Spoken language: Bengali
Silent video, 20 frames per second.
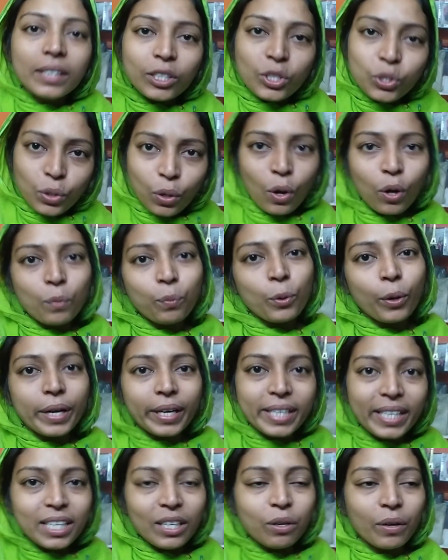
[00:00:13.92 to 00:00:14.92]
কিছুক্ষণ
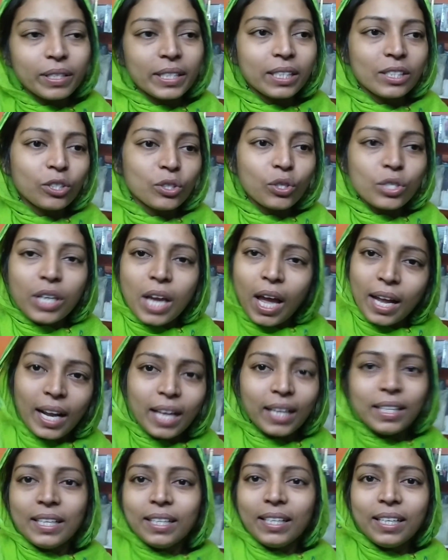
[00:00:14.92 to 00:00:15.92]
পরে ঠিক হয়ে যাচ্ছে তো
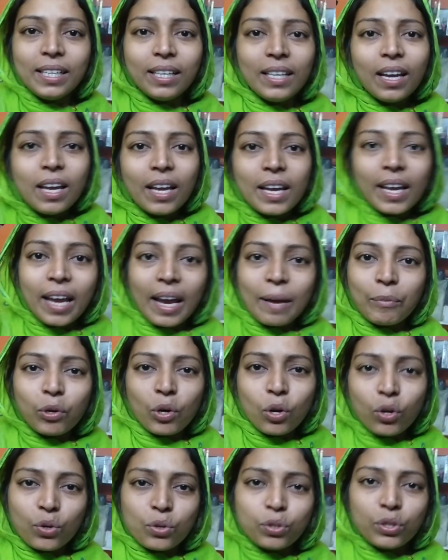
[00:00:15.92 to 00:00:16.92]
সারা দিনই
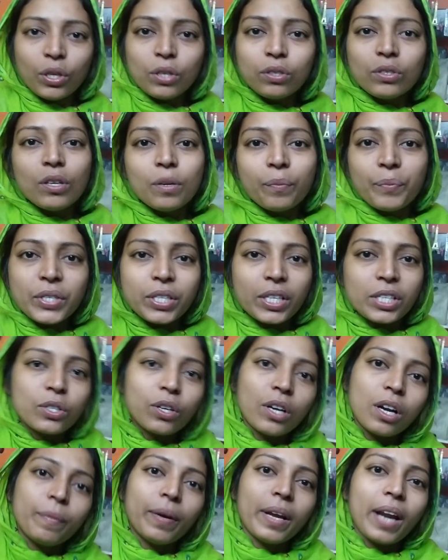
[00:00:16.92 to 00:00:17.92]
এমন অস্বস্তি হয়েছিল বিশেষ
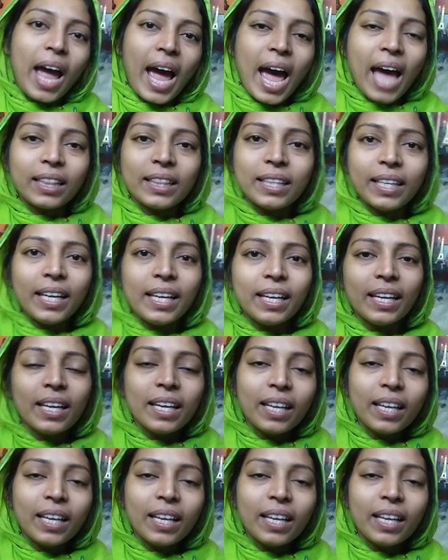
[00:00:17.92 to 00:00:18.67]
করে আমার হাতে